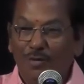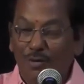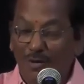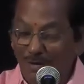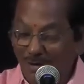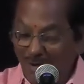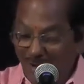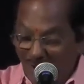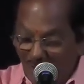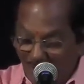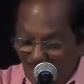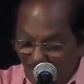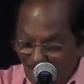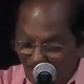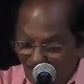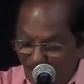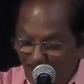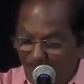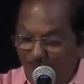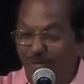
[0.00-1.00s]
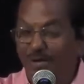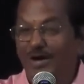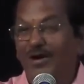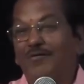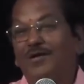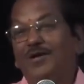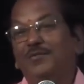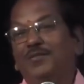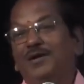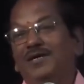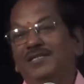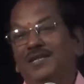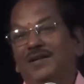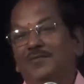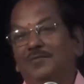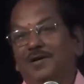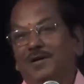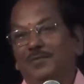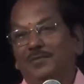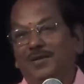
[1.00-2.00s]
அவ்வளோ அவ்வளோ கவனமாக
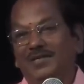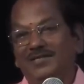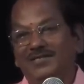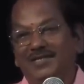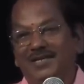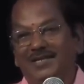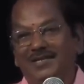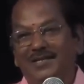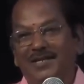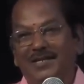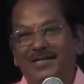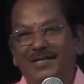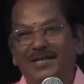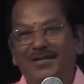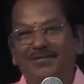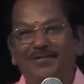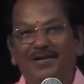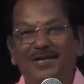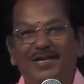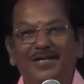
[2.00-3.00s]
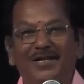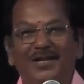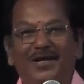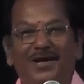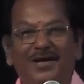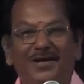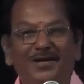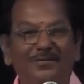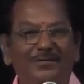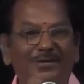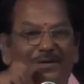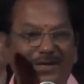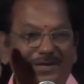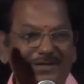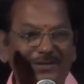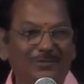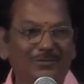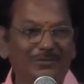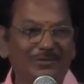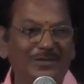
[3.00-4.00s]
அதில் பார்ப்பான் சார் நல்ல வேலை நாலு
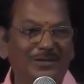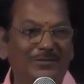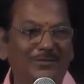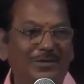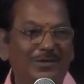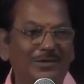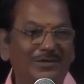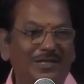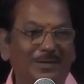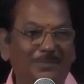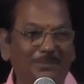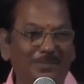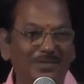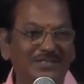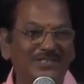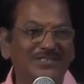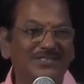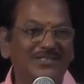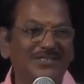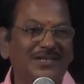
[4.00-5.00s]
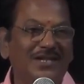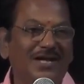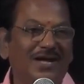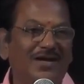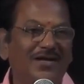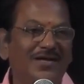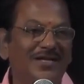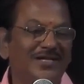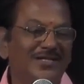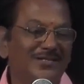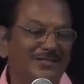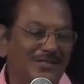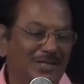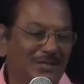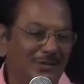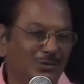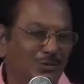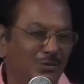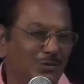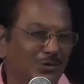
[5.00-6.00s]
பேர் அந்த குத்தனை பிறகு தப்பிச்சதுன்னா
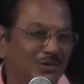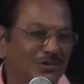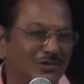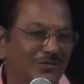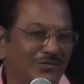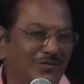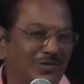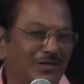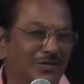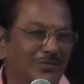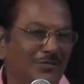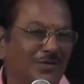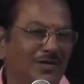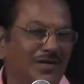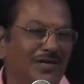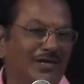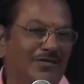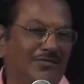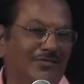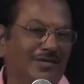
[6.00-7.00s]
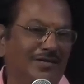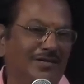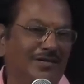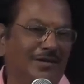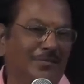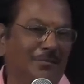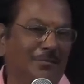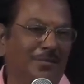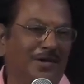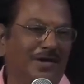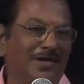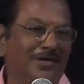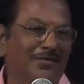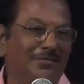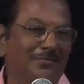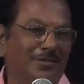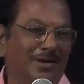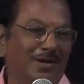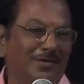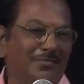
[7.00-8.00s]
சந்தோஷம் வருது பாருங்கள் அவனுக்கு அப்பா
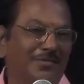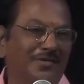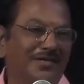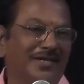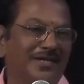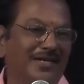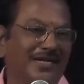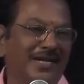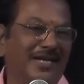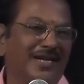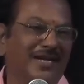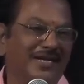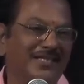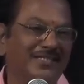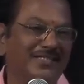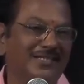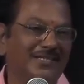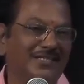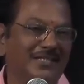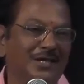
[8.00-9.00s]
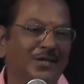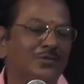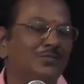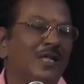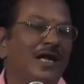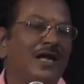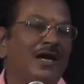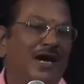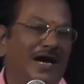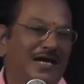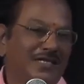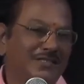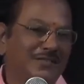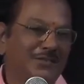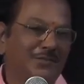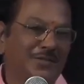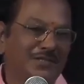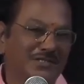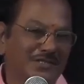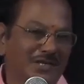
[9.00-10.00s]
என் ப்ராப்பர்ட்டி எனக்கு கிடைச்சிட்டு
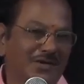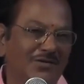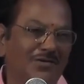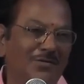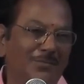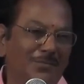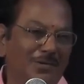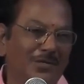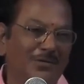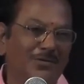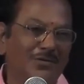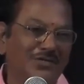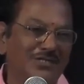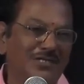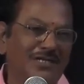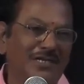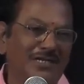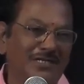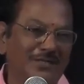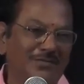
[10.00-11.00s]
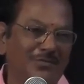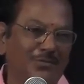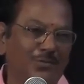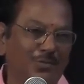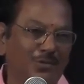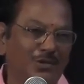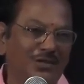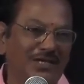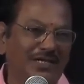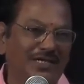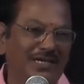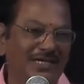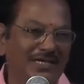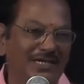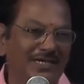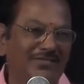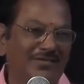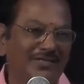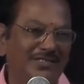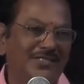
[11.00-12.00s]
அஞ்சு பைசாவுக்கு பலூன் சார் அதை ஓதி
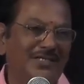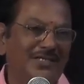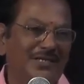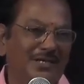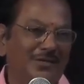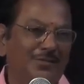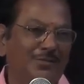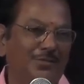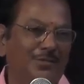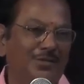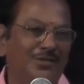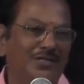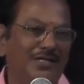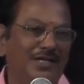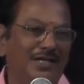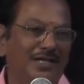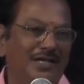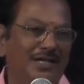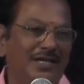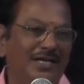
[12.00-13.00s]
கையில் வச்சிருக்கிற போது